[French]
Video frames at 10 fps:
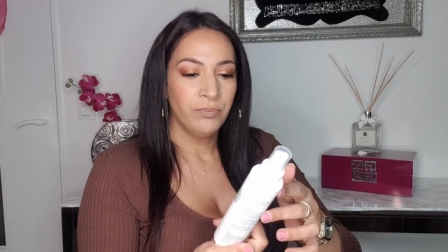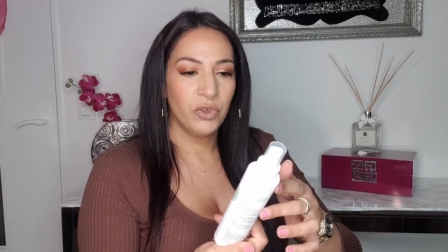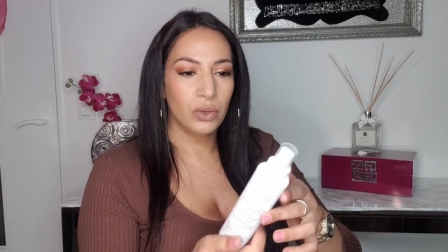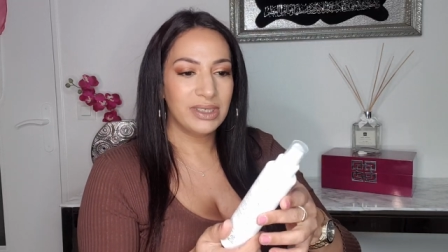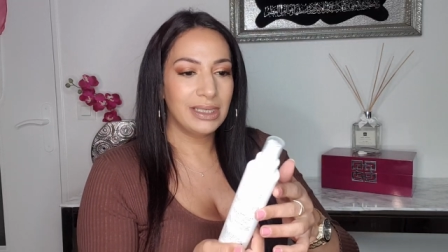
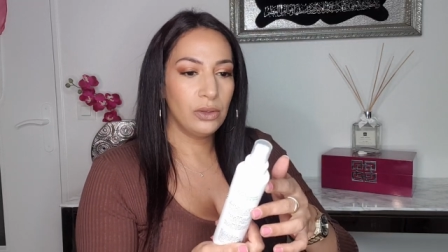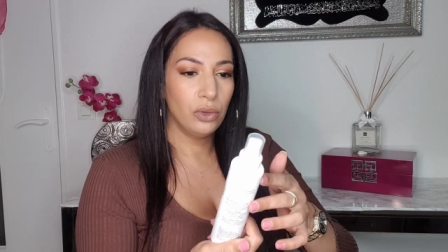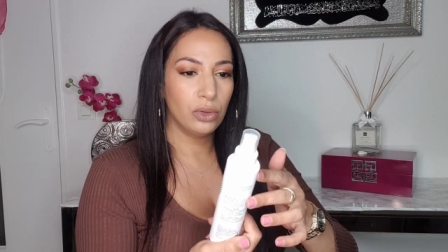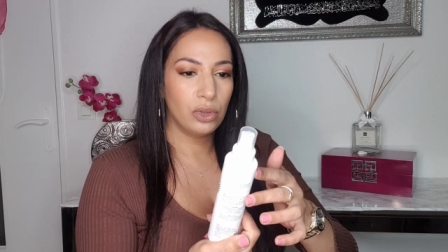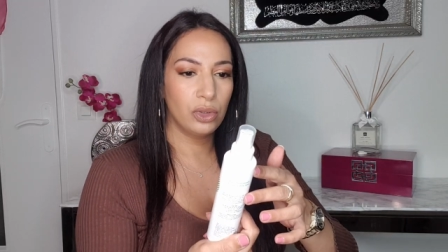Donc c'est
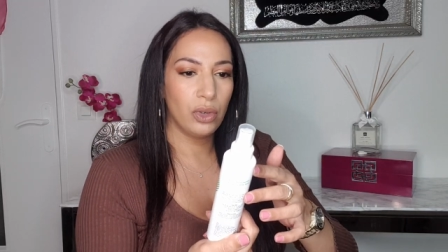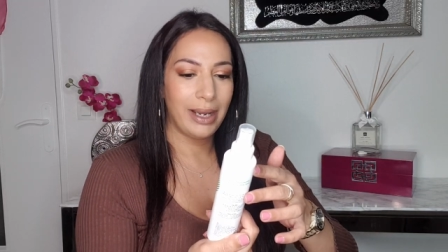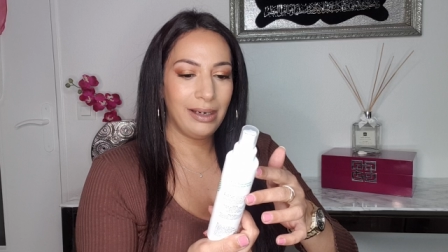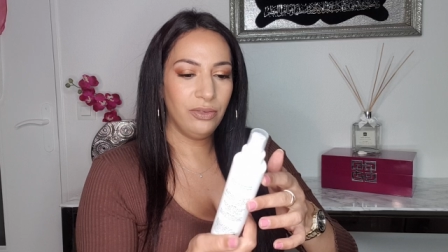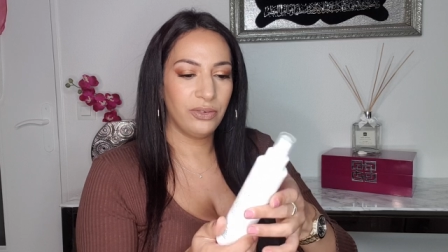le
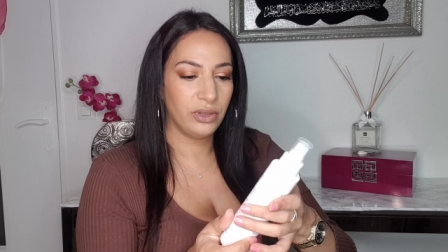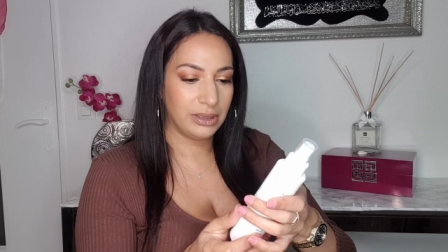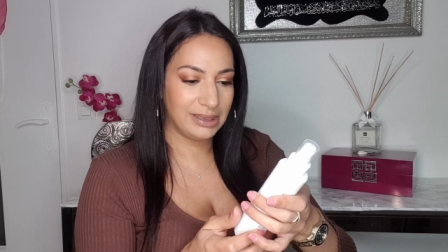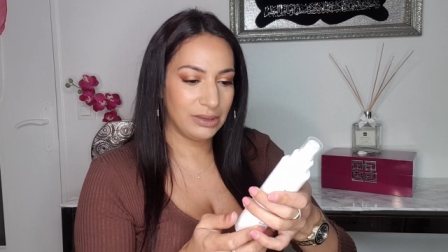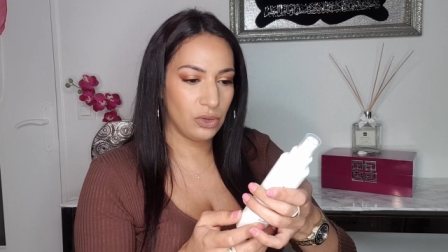Coelf,
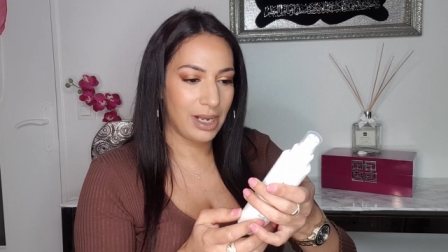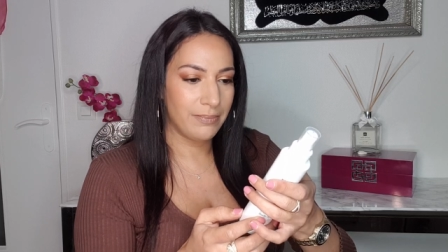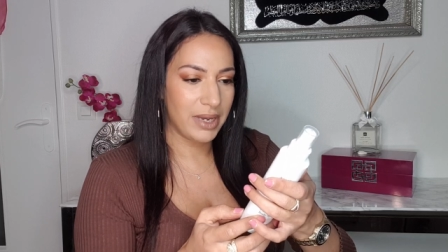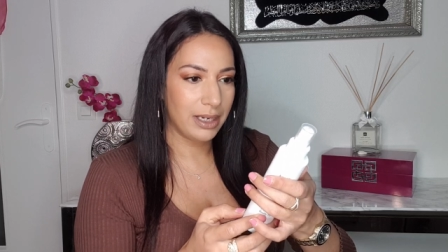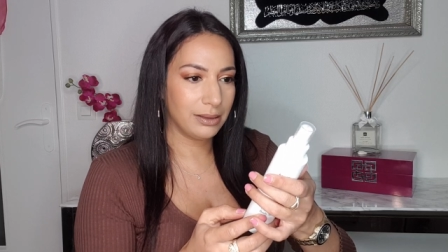c'est de la
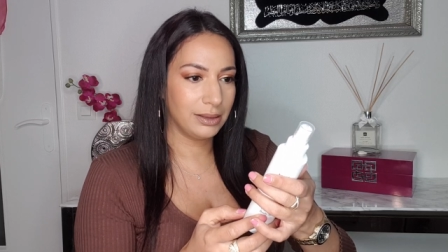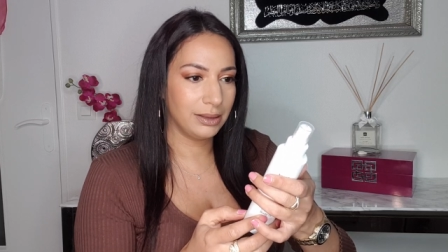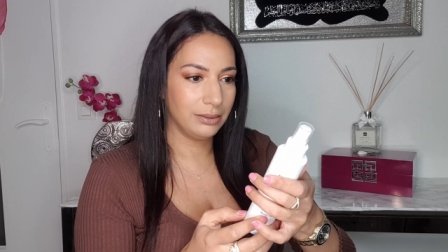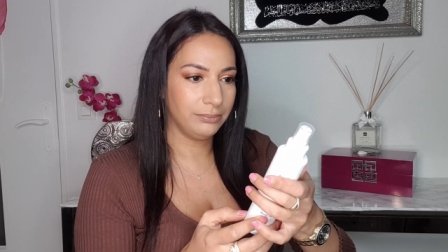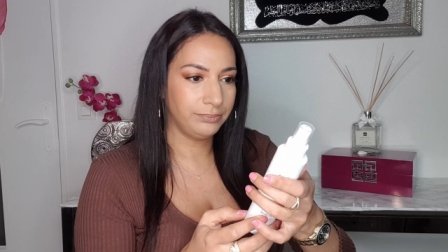marque.